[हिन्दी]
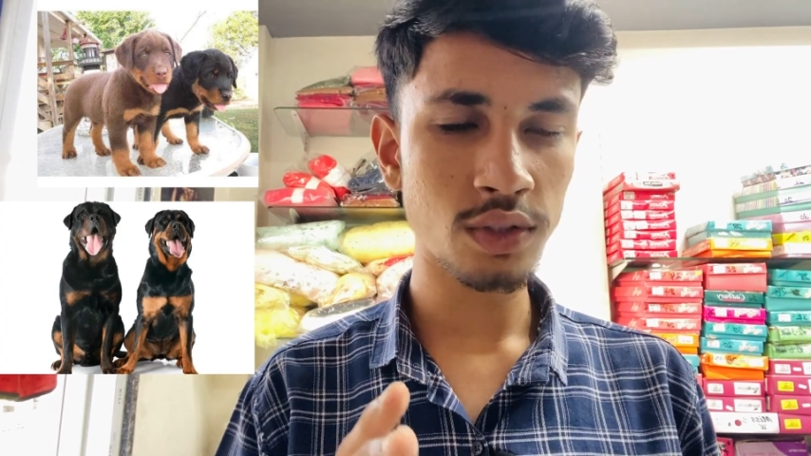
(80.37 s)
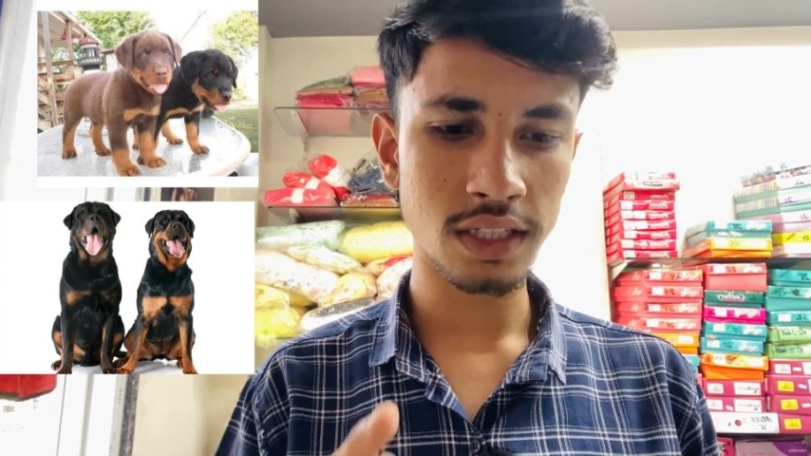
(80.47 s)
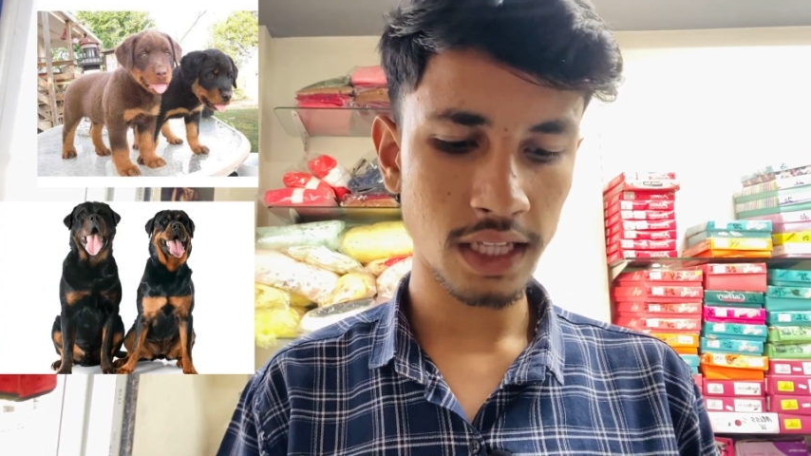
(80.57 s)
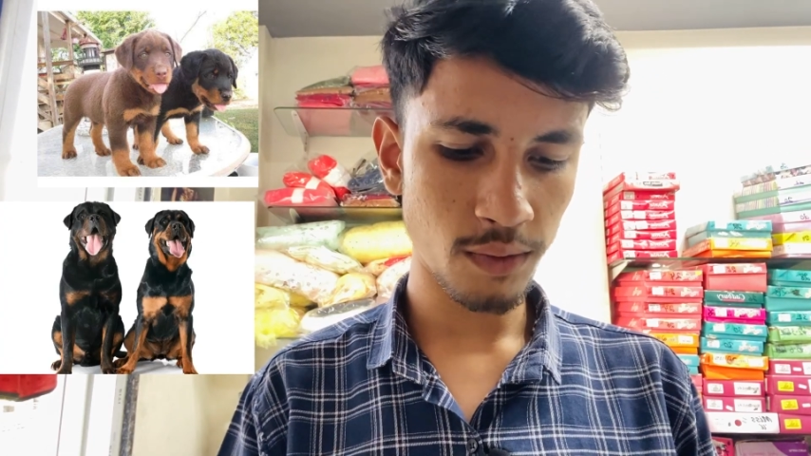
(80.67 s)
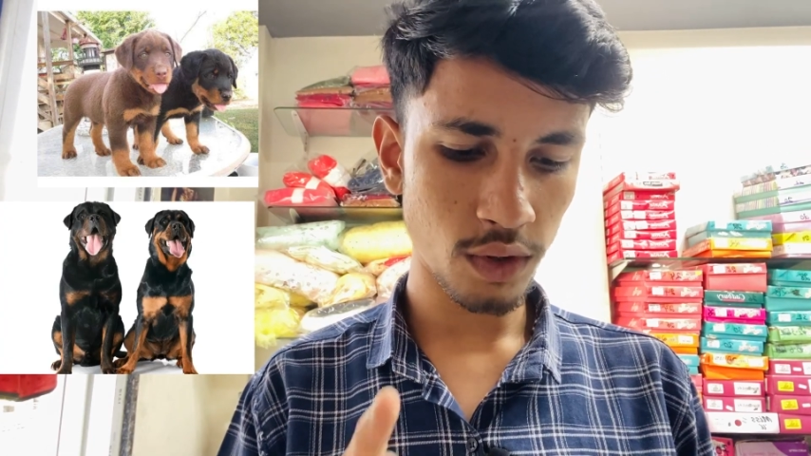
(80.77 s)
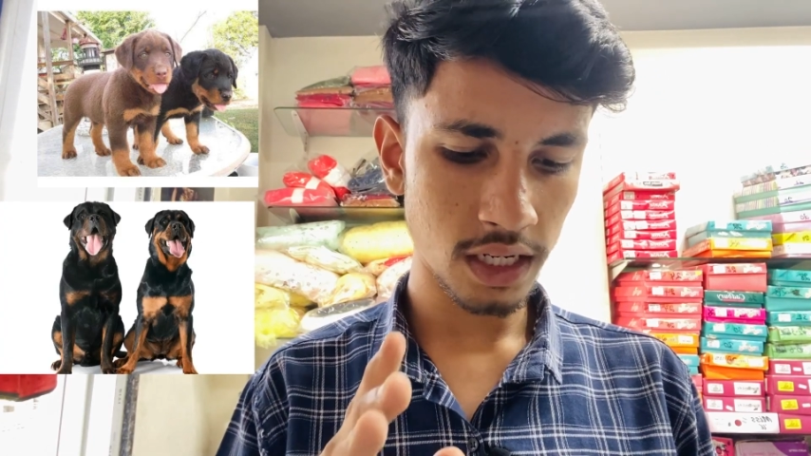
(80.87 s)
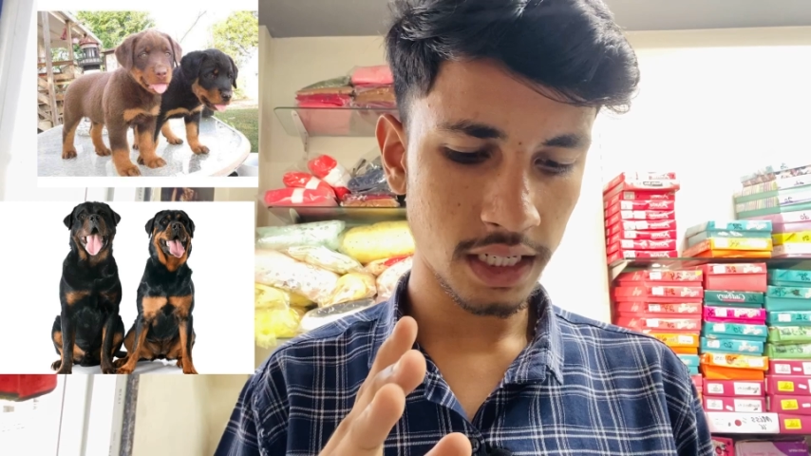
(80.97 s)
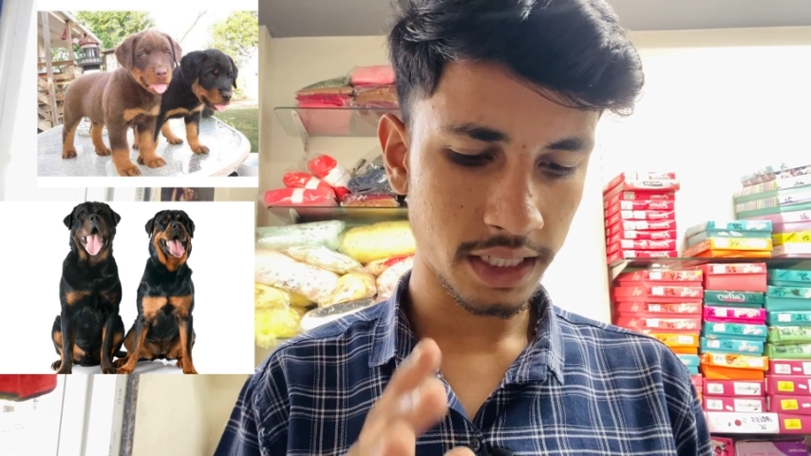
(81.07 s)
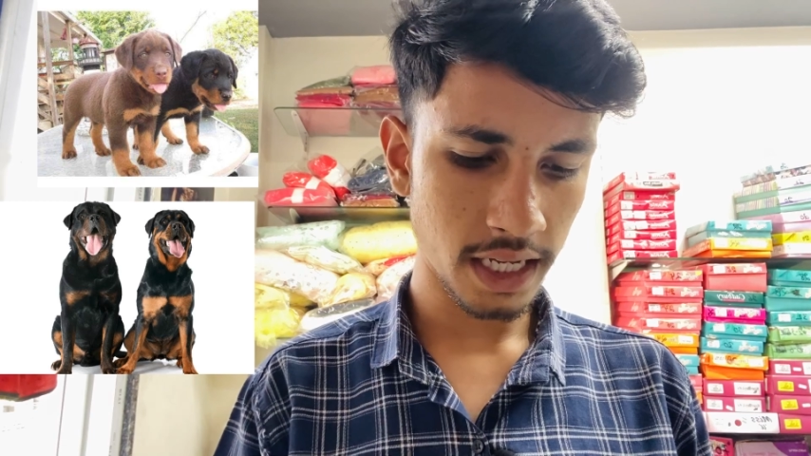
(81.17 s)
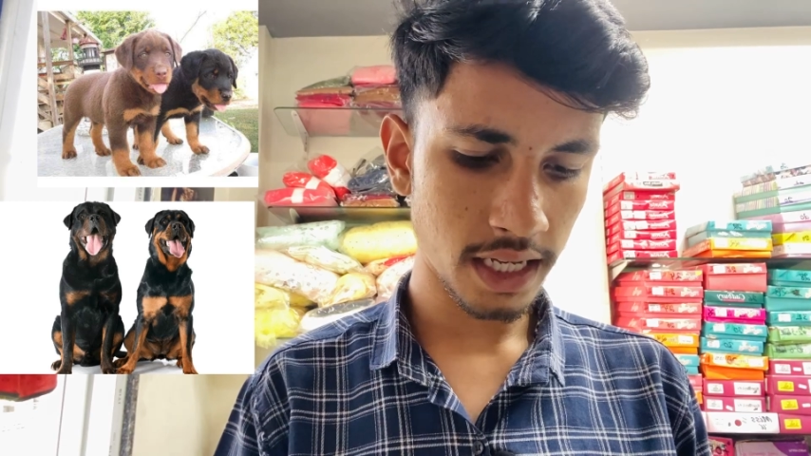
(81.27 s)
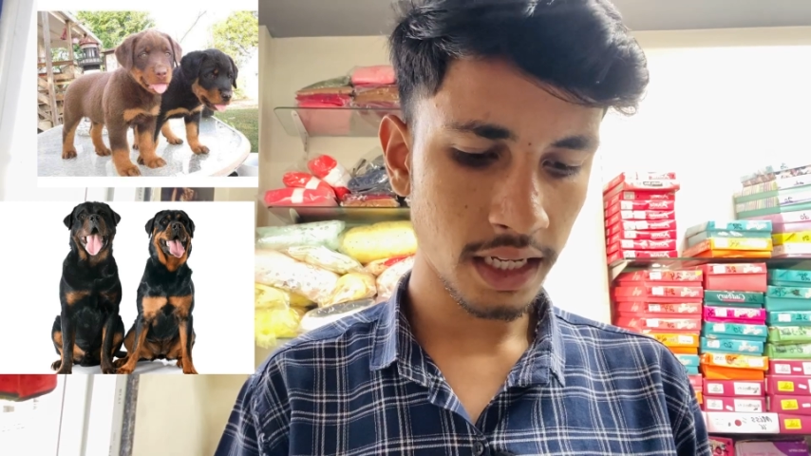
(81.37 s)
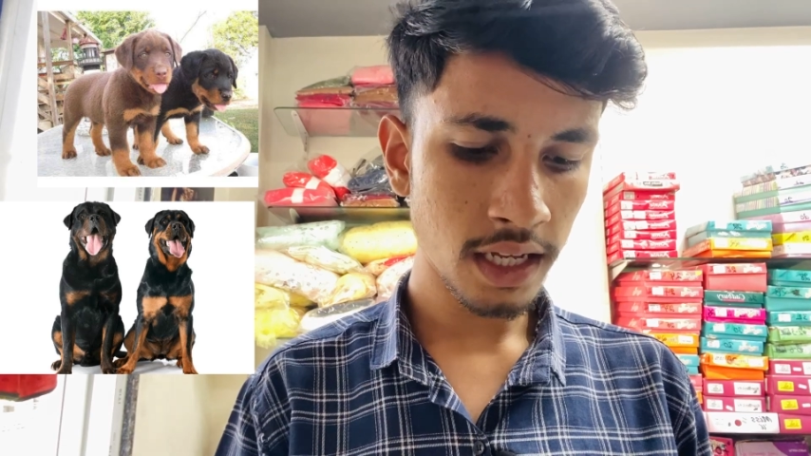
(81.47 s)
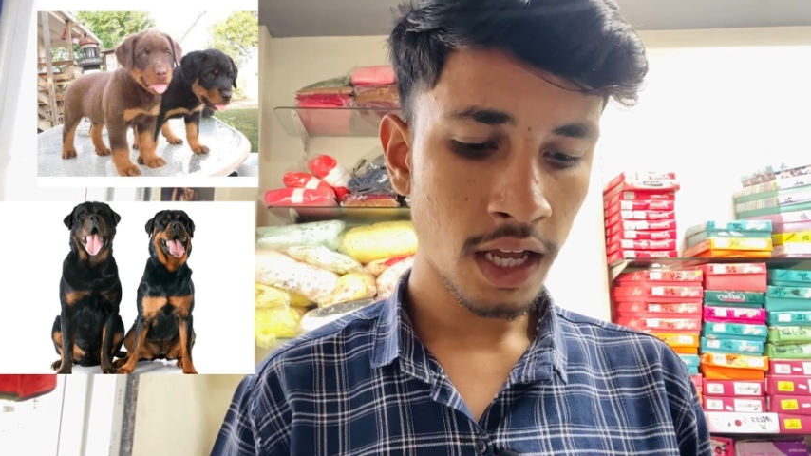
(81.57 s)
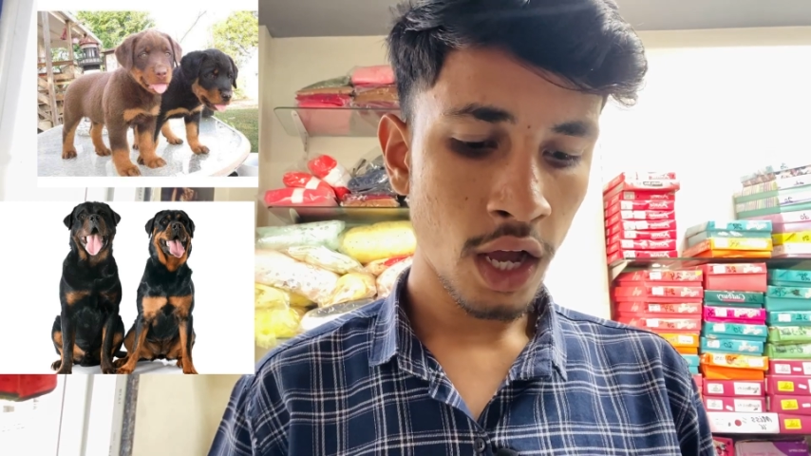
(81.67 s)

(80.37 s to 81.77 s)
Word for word: जो दिखता है वो कलर ये है